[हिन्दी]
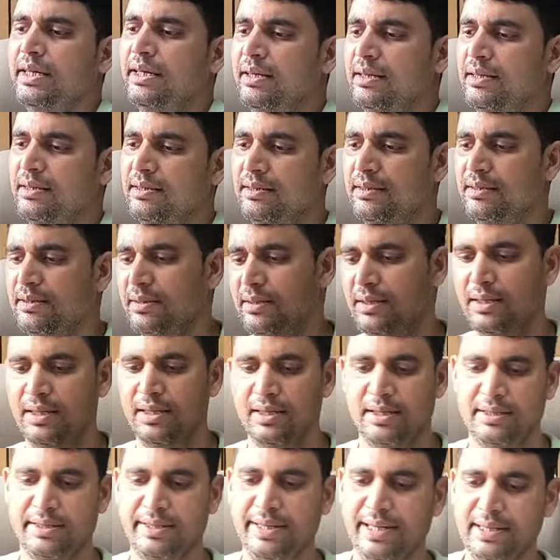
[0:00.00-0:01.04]
ये
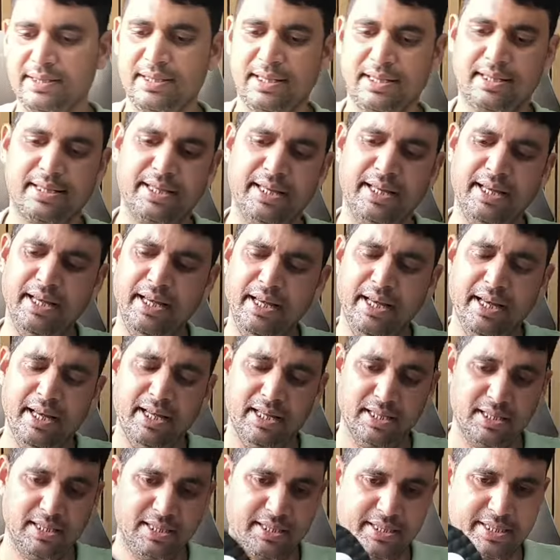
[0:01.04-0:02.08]
देख सकते हैं
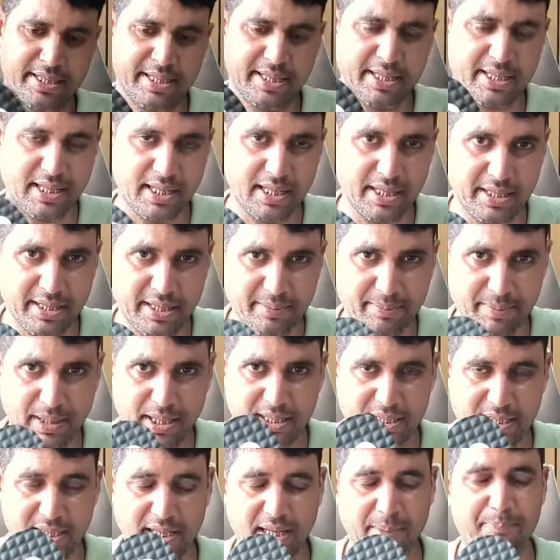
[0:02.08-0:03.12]
इसकी कलर की
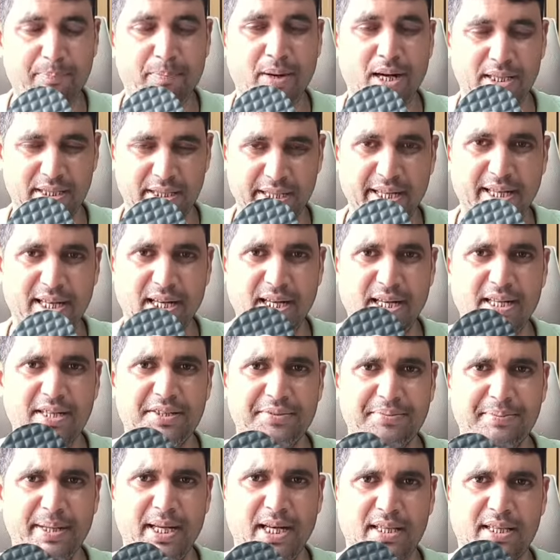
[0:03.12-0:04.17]
बात करें पाँच छः कलर
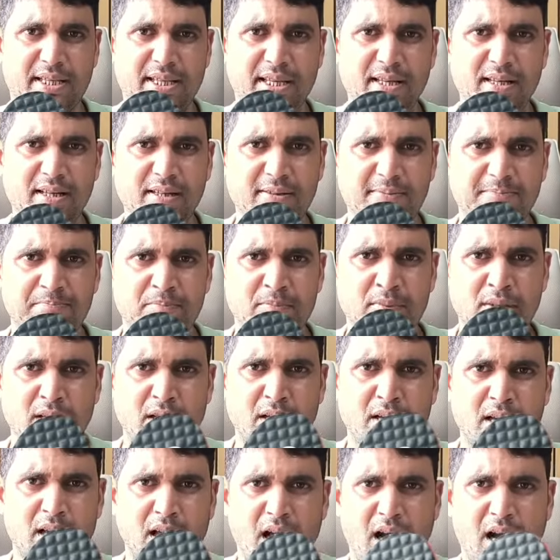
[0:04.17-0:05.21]
इसमें आते हैं
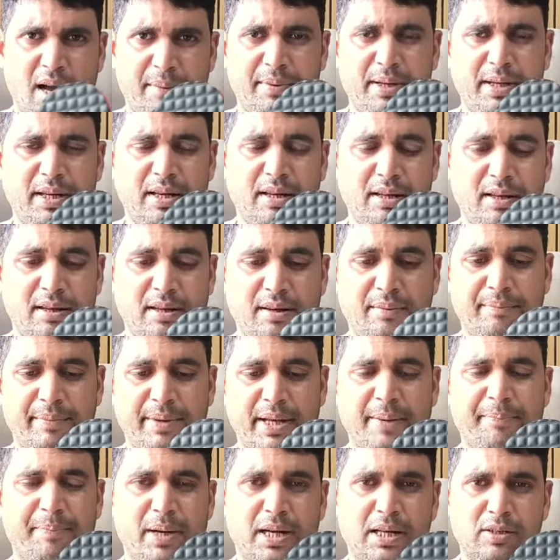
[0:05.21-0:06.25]
अभी
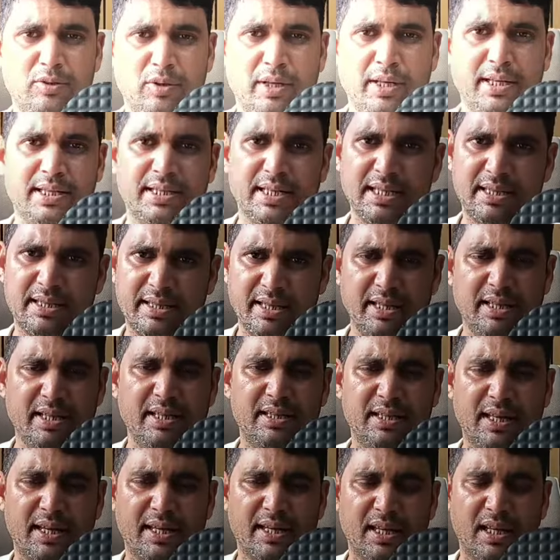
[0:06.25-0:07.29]
मेरे पास जो है इसके तीन
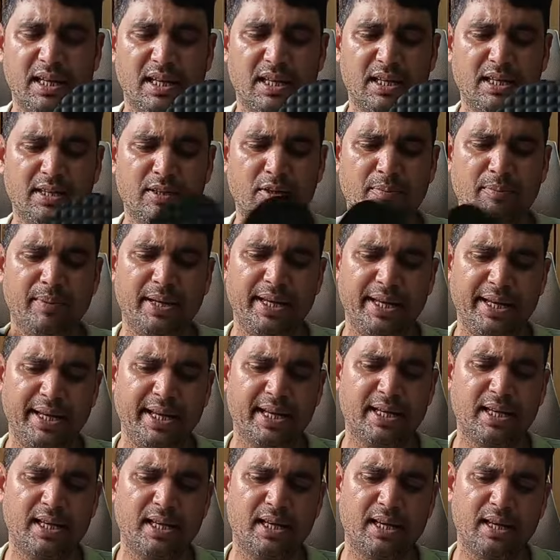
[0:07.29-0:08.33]
ही चार कलर थे तो मैं
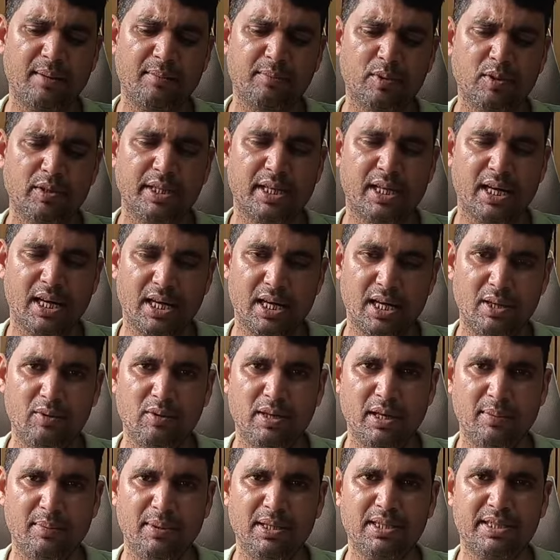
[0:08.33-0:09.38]
एक कलर आपको दिखा रहा
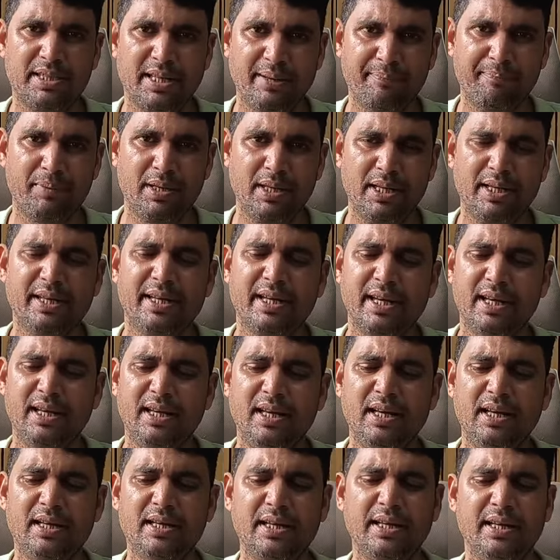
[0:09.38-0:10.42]
हूँ केवल सैम्पलिंग के
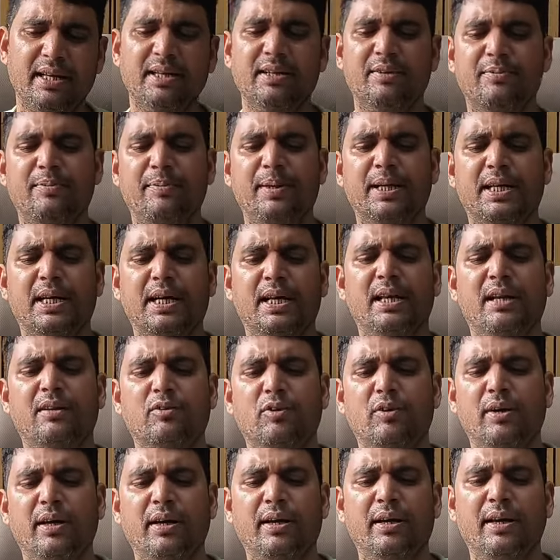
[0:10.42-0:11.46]
लिए कि इसमें
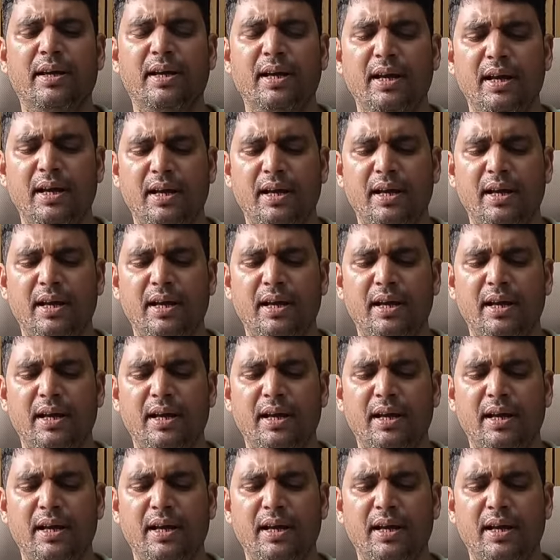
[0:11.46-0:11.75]
कलर जो है